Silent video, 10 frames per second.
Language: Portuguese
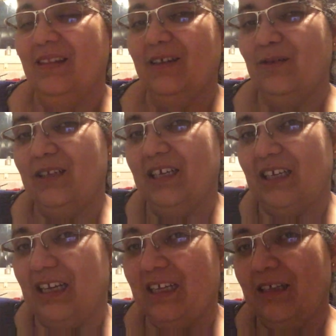Então tem
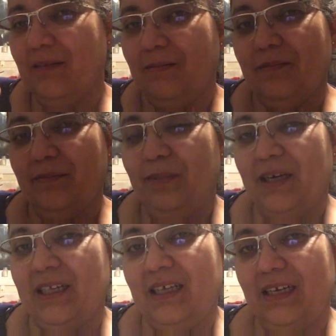aquela
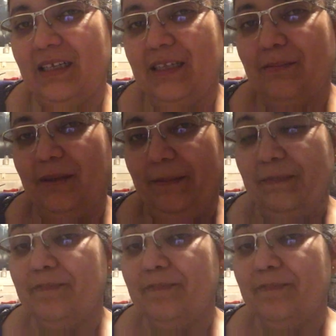parte ali também.